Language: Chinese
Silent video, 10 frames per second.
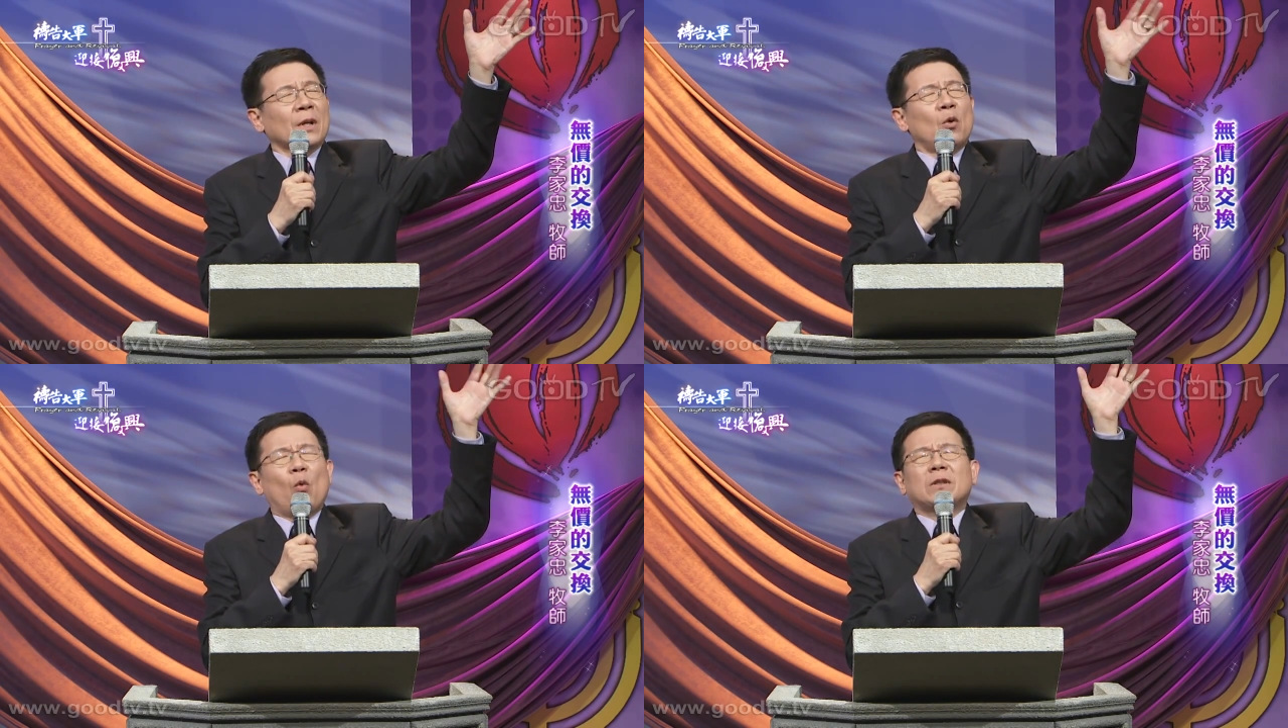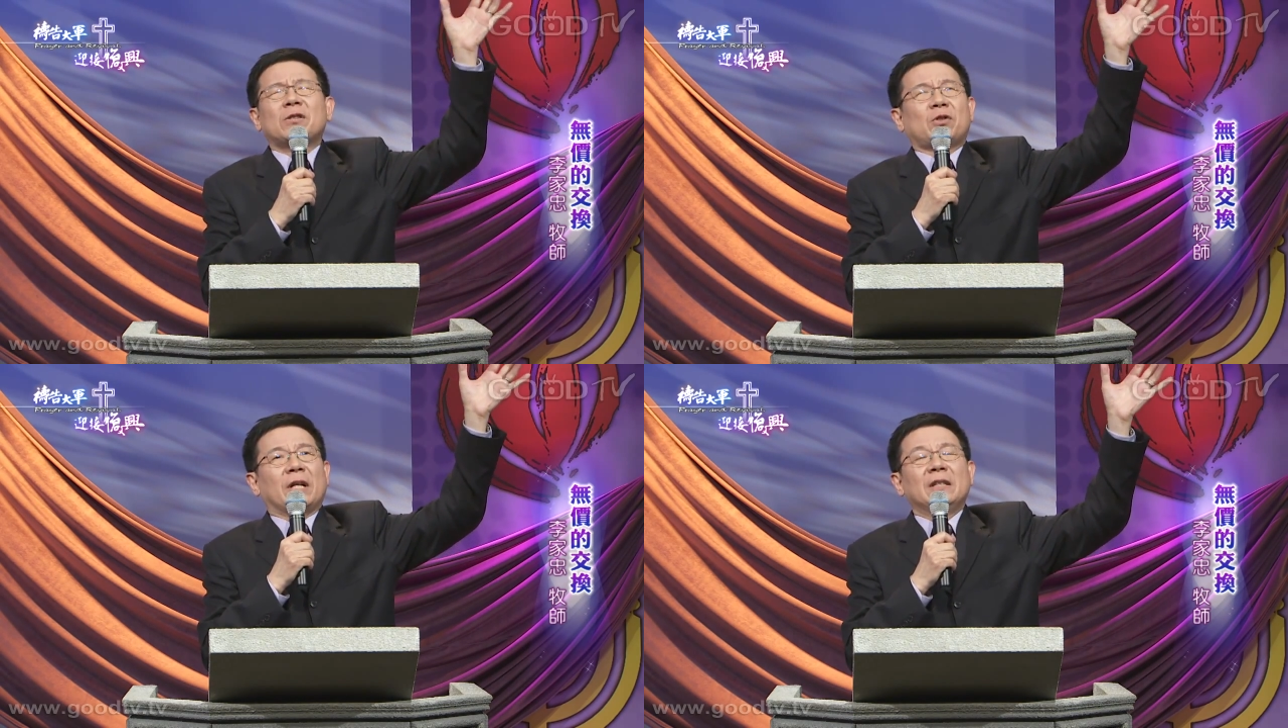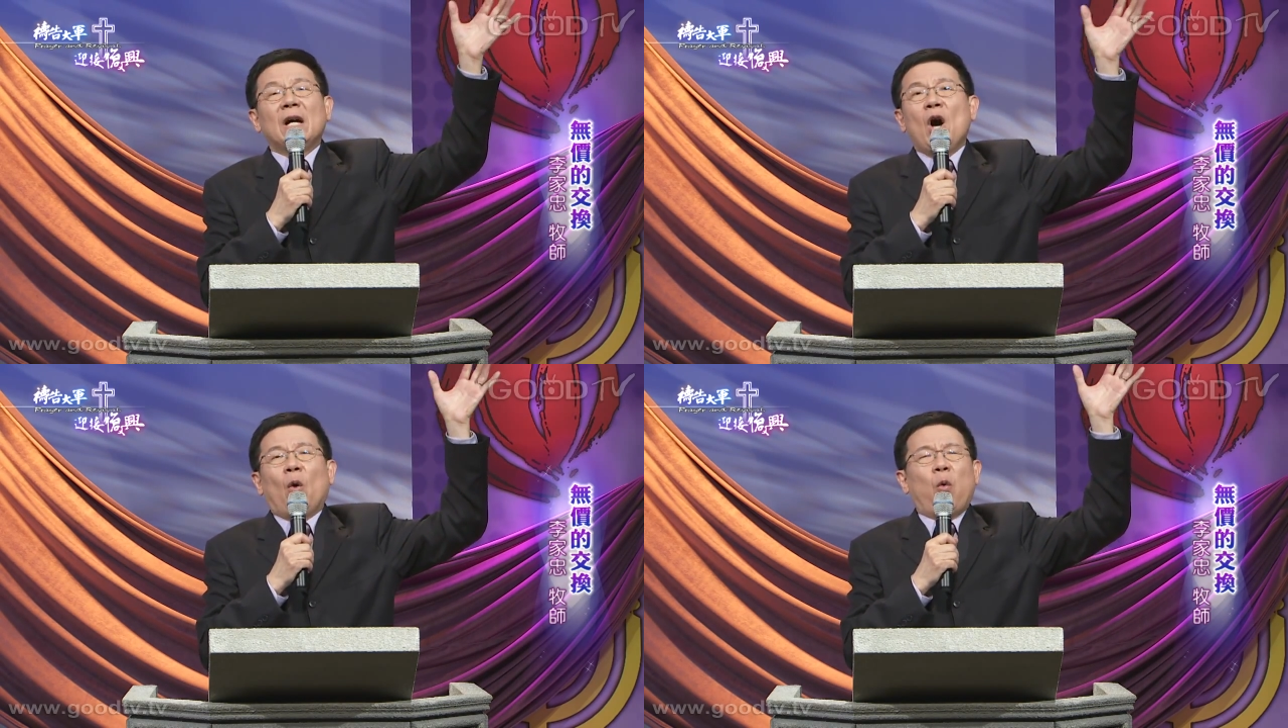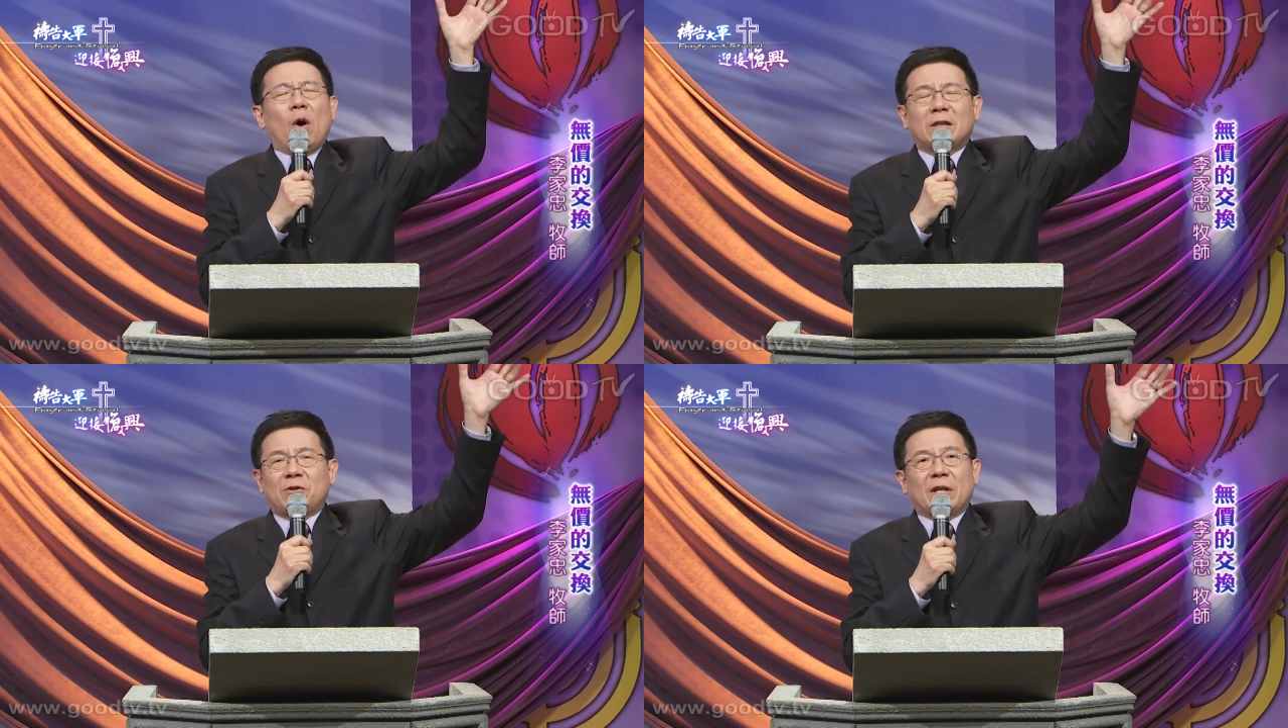我的神，我
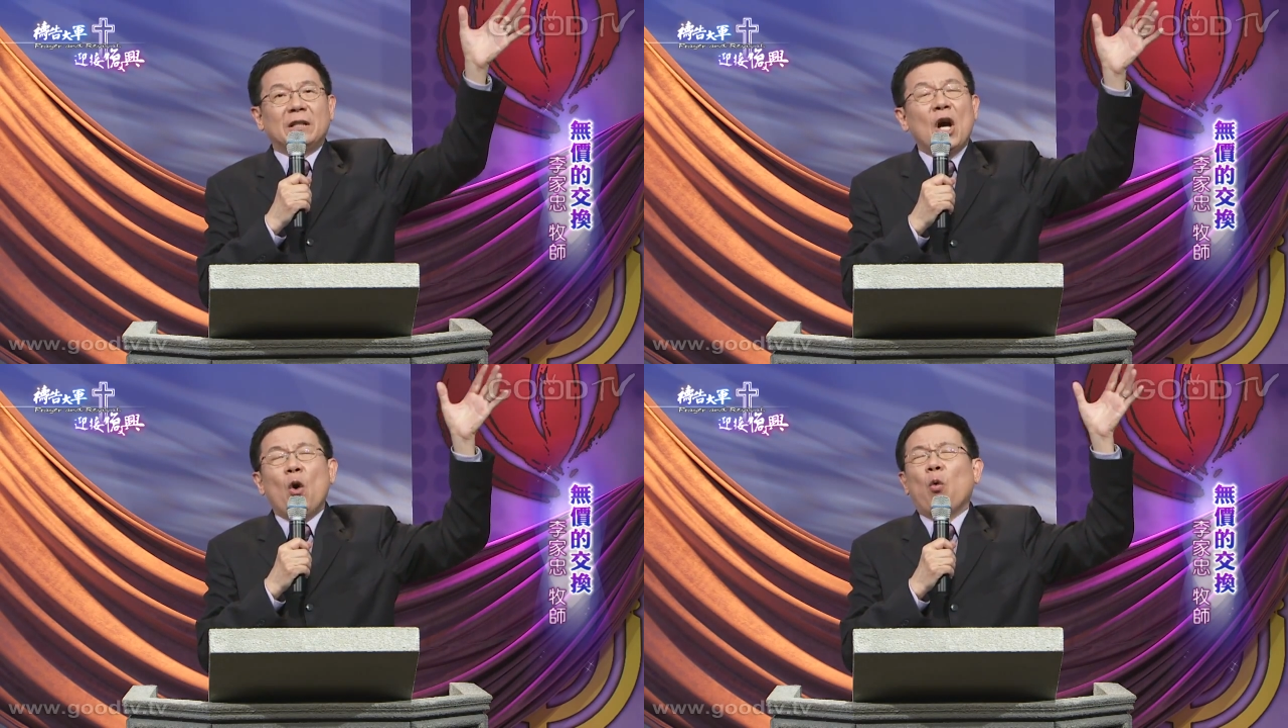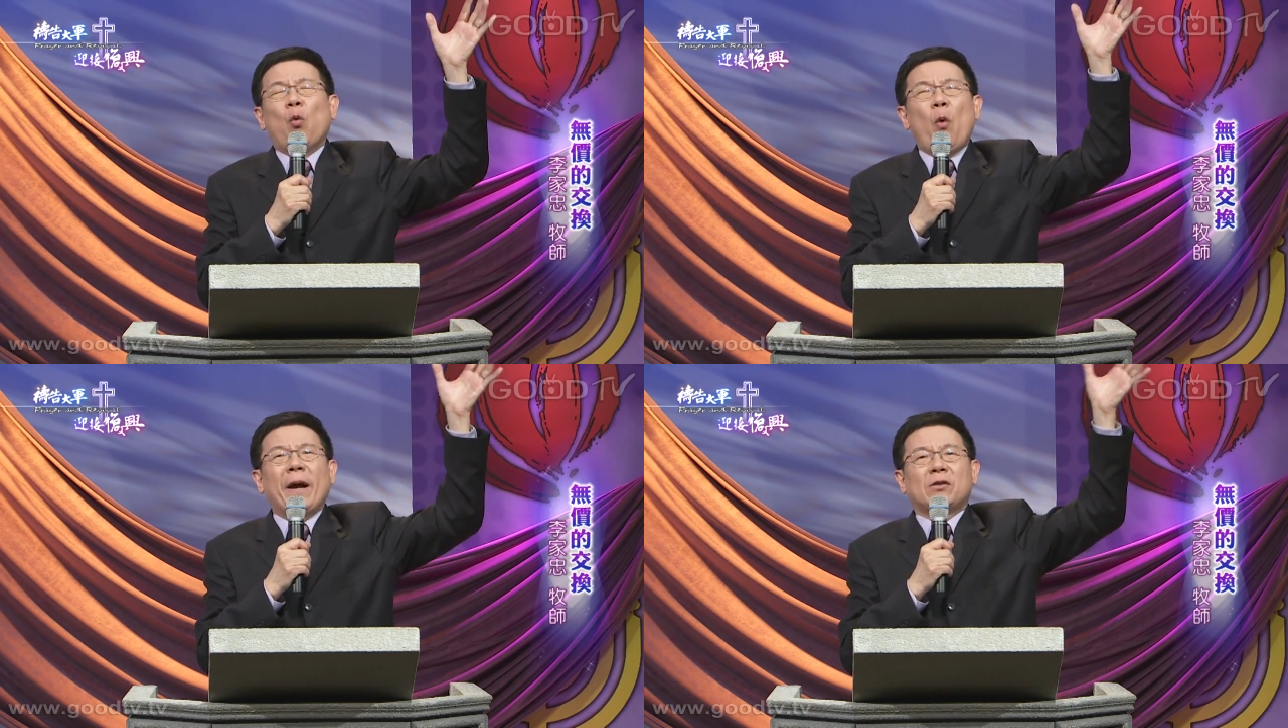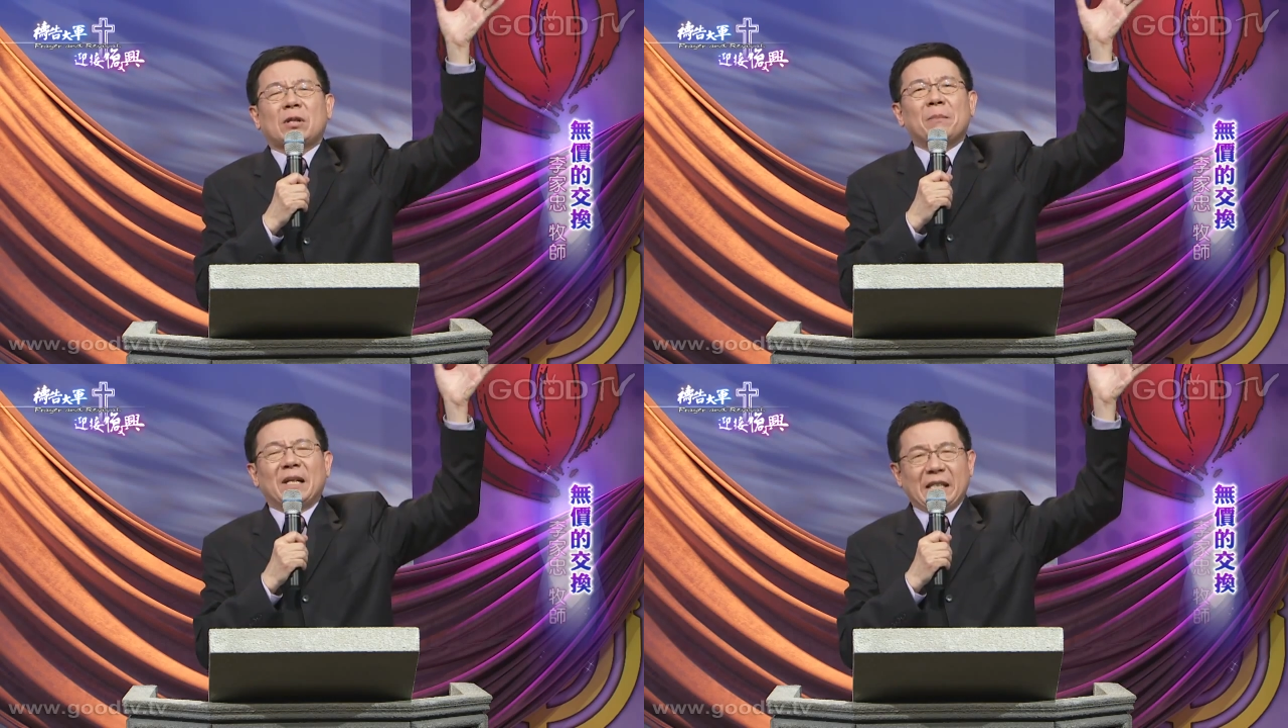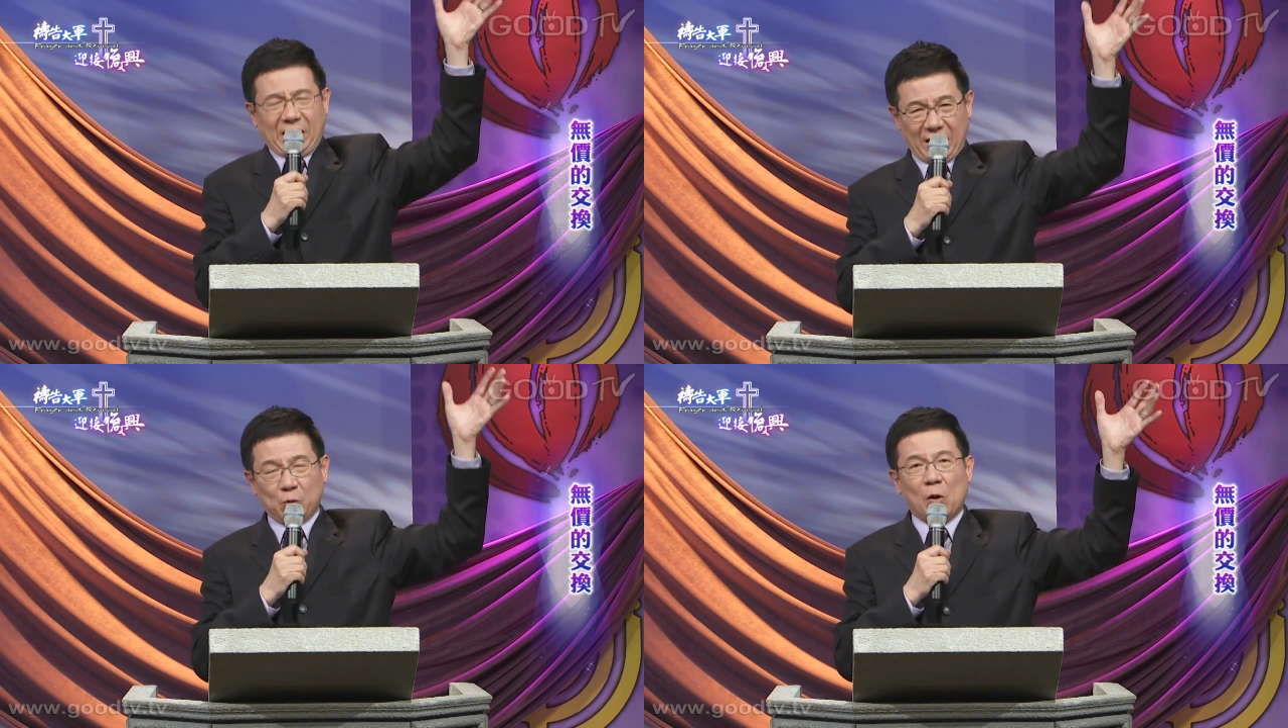的神，为什么离
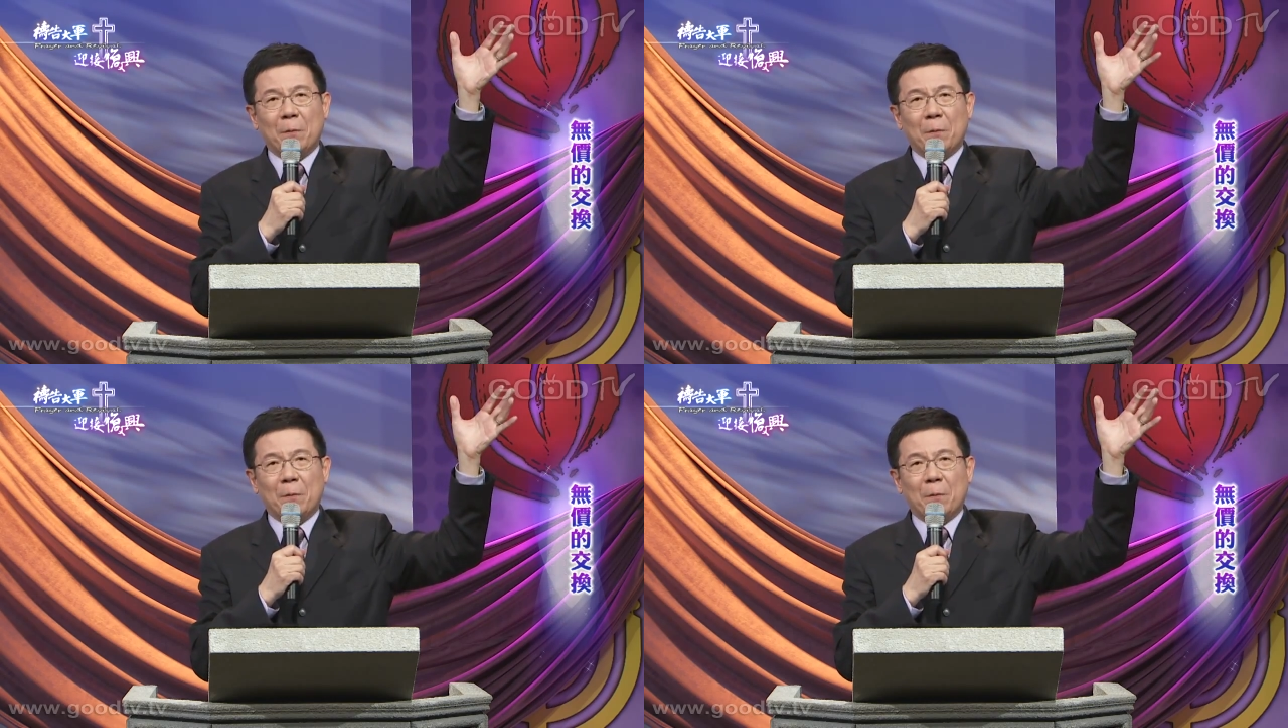弃我？